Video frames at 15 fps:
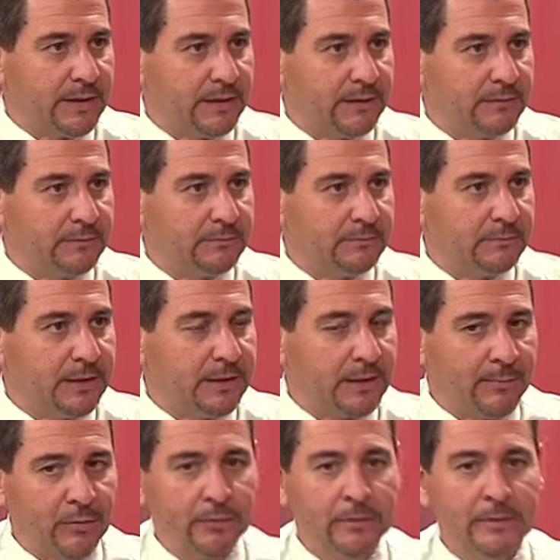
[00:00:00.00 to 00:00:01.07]
del,
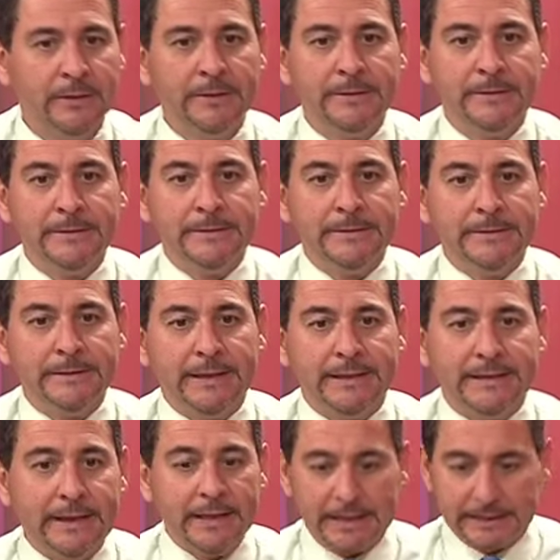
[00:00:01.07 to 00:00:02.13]
jamón. Y
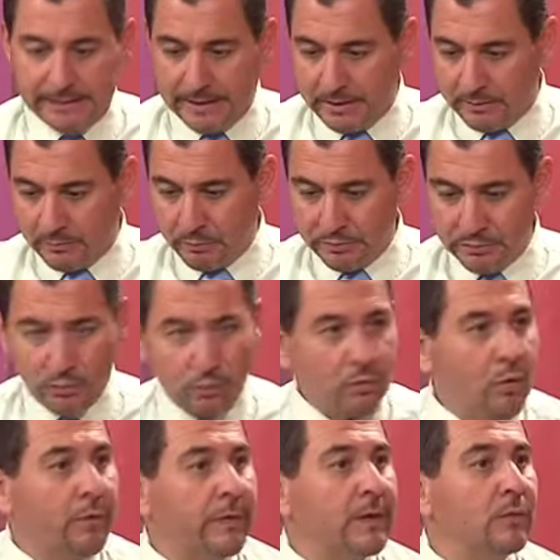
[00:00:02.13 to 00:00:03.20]
tiene que tener pues un
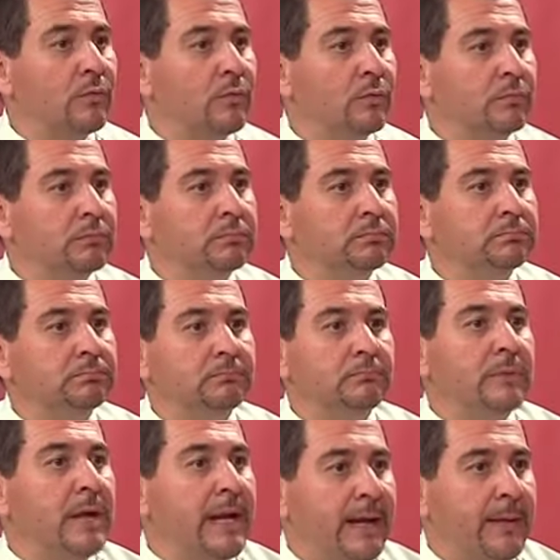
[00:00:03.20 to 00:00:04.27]
orden,
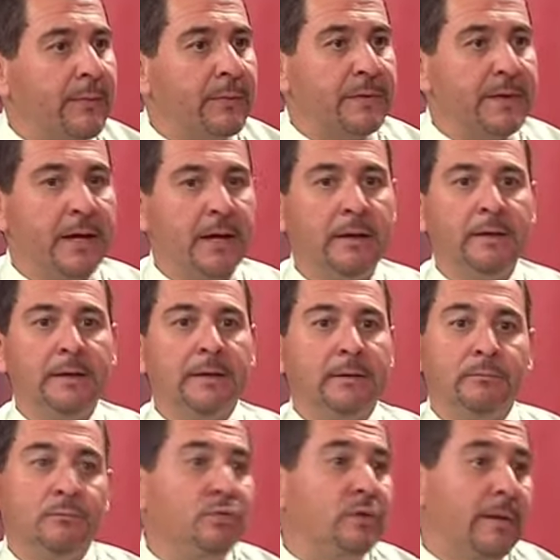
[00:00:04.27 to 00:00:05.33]
una elegancia,
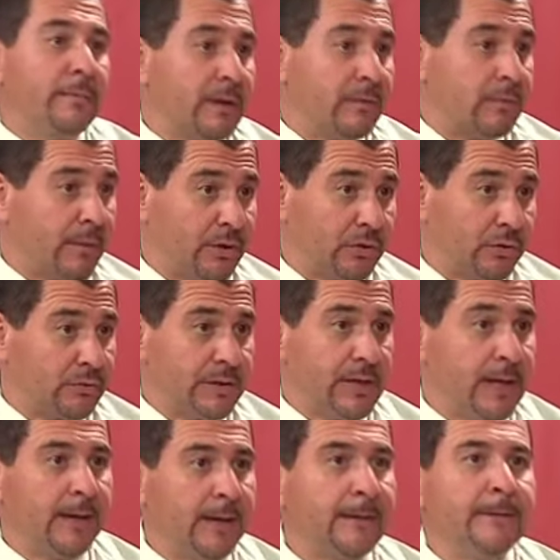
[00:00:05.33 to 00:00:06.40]
una, una
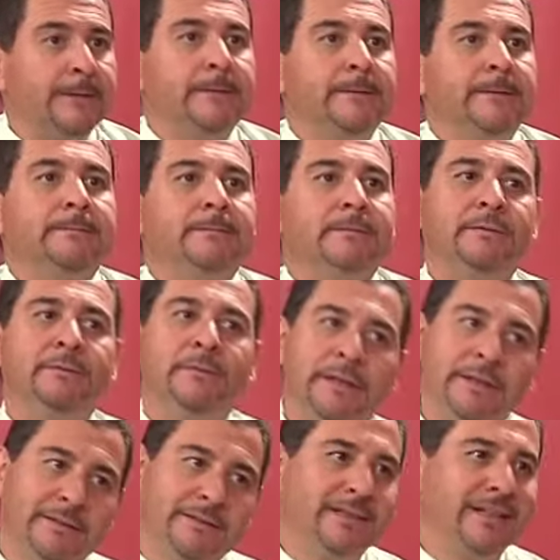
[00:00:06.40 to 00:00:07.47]
vistosidad en
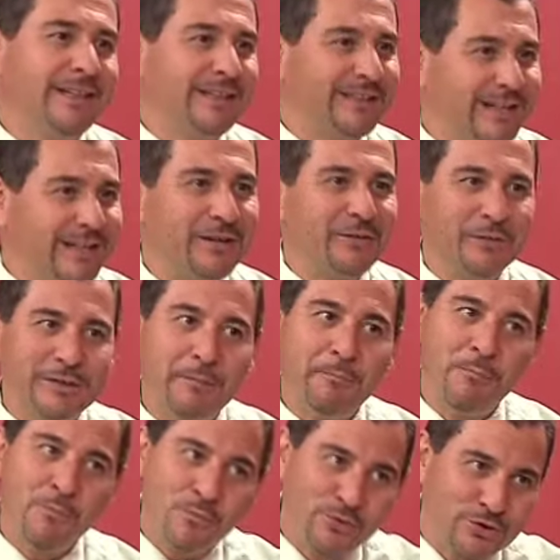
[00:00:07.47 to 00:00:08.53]
fin, tiene que tener en cuenta
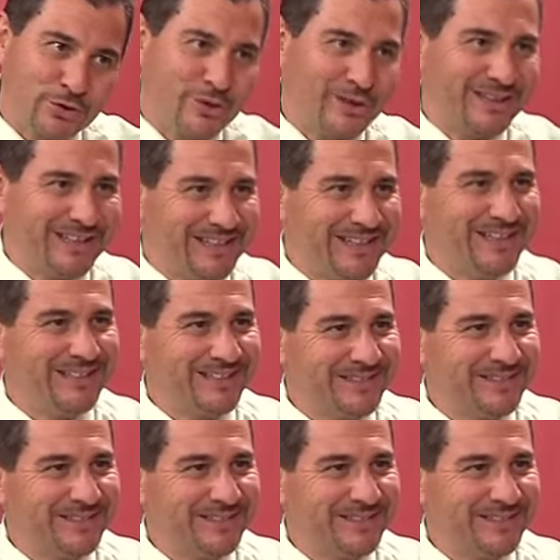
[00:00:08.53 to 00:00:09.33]
muchos detalles.